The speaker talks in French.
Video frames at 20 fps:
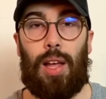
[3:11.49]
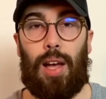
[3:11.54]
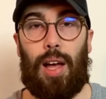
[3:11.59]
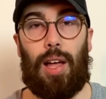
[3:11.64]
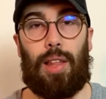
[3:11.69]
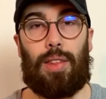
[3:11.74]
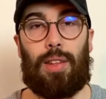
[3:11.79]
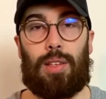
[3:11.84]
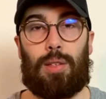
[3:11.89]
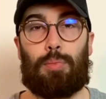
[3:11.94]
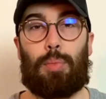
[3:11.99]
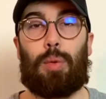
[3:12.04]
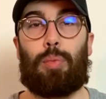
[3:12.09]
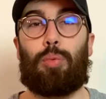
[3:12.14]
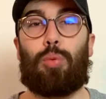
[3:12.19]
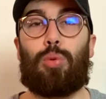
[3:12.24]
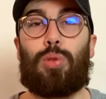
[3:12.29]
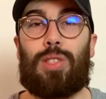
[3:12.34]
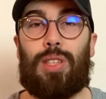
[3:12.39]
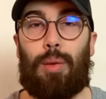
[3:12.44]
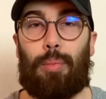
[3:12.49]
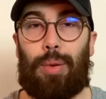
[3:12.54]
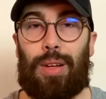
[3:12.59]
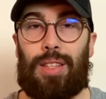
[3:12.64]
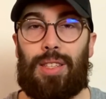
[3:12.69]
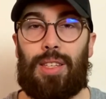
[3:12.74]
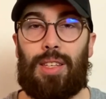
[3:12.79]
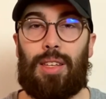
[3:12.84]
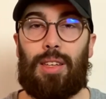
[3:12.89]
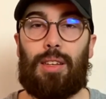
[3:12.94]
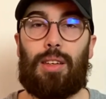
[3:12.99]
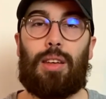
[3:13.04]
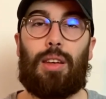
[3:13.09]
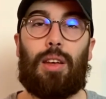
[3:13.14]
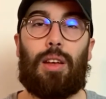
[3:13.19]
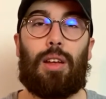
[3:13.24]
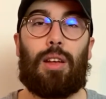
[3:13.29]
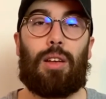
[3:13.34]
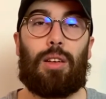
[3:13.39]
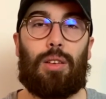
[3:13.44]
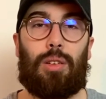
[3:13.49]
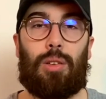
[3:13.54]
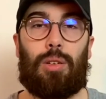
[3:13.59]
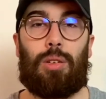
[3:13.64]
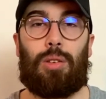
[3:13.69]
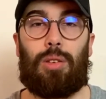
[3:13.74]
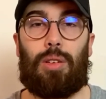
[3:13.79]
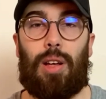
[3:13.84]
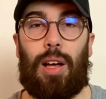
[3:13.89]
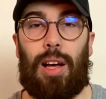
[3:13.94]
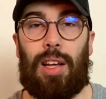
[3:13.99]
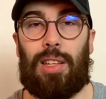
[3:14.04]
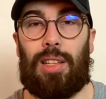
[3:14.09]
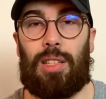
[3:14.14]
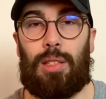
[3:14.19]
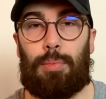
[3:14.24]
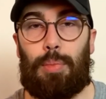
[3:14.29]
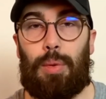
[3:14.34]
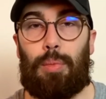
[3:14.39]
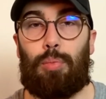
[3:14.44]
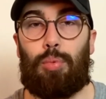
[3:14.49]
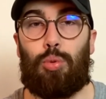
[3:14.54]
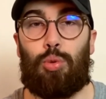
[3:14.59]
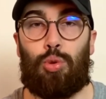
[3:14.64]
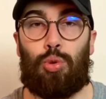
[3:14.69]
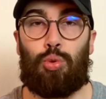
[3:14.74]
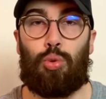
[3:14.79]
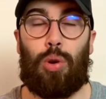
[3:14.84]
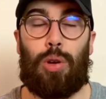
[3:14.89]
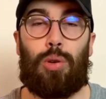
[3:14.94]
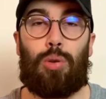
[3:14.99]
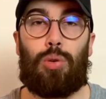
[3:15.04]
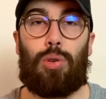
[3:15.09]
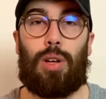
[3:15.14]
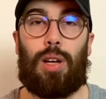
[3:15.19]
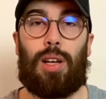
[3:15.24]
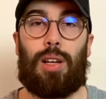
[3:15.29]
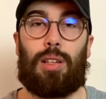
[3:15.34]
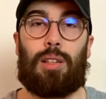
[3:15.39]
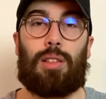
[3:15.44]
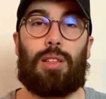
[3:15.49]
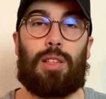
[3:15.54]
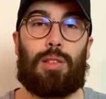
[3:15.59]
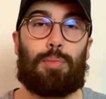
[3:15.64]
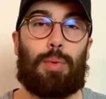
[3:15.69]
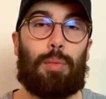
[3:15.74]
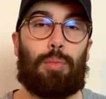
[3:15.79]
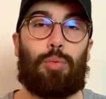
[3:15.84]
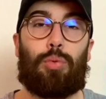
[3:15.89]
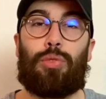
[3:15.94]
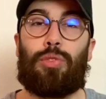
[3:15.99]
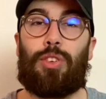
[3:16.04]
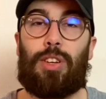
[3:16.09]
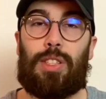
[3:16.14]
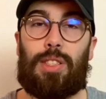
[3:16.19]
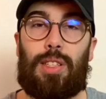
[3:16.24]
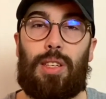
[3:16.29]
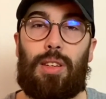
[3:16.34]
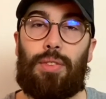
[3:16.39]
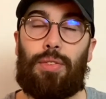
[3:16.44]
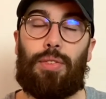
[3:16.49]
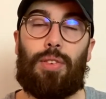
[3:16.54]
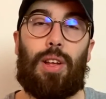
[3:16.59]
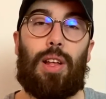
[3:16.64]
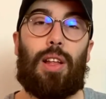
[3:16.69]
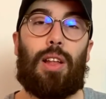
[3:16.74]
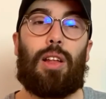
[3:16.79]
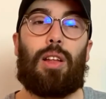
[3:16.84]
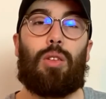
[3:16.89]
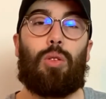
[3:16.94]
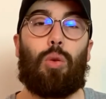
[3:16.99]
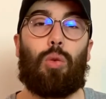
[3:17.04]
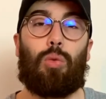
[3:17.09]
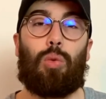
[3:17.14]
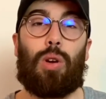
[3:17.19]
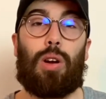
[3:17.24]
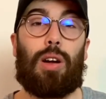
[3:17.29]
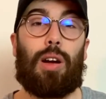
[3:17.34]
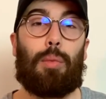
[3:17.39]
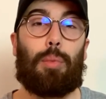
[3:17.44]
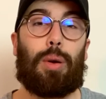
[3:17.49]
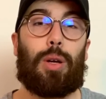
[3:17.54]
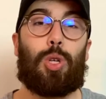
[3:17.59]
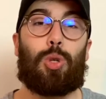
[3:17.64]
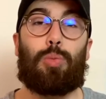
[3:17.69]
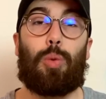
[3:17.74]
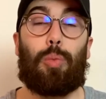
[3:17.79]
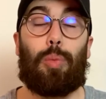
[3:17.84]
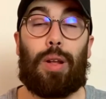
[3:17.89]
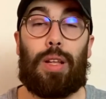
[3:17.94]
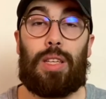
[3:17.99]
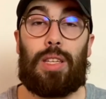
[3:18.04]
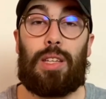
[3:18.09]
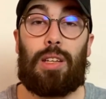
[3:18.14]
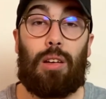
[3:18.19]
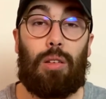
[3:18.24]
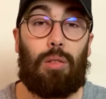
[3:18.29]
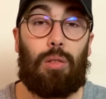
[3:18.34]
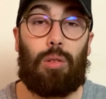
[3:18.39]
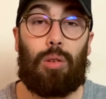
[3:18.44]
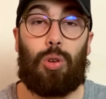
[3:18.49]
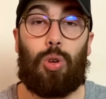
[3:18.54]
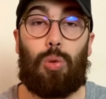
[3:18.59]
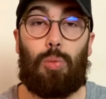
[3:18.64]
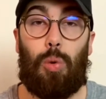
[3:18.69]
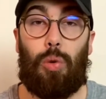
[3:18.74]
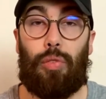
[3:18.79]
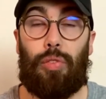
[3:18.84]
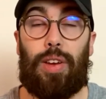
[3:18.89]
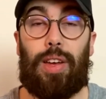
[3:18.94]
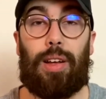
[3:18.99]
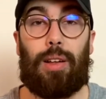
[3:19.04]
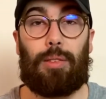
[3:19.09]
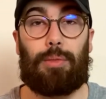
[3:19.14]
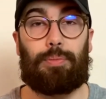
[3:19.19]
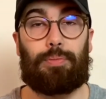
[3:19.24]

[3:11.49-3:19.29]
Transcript: un aspect plus sympathique, un aspect plus joyeux, un aspect plus festif, donc voilà, après je ne peux pas te dire euh, comment faire,